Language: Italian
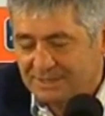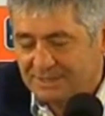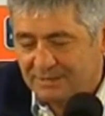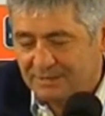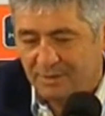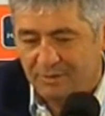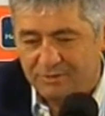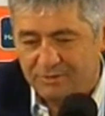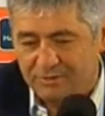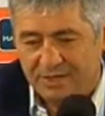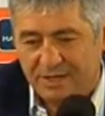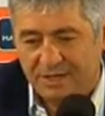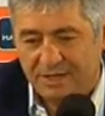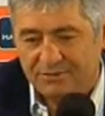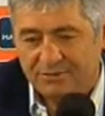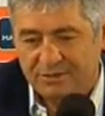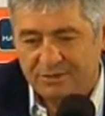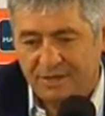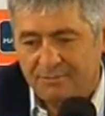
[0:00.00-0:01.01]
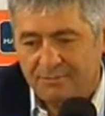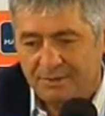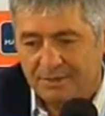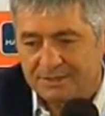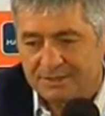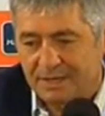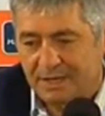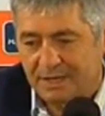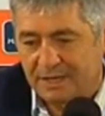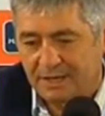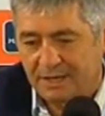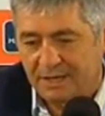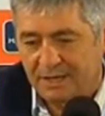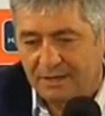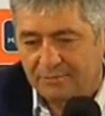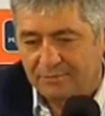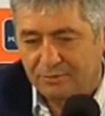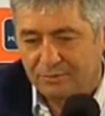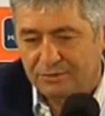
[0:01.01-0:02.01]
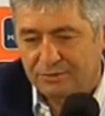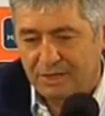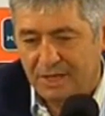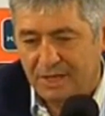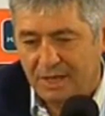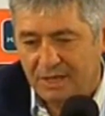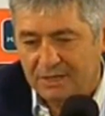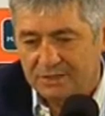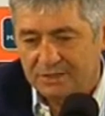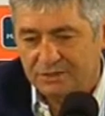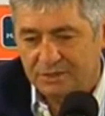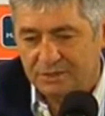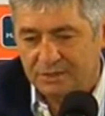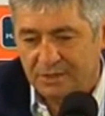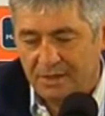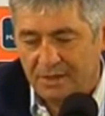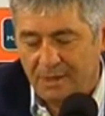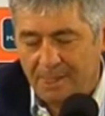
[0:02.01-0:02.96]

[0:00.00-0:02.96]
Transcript: abbiamo cercato di abbassare il mondo ingaggi,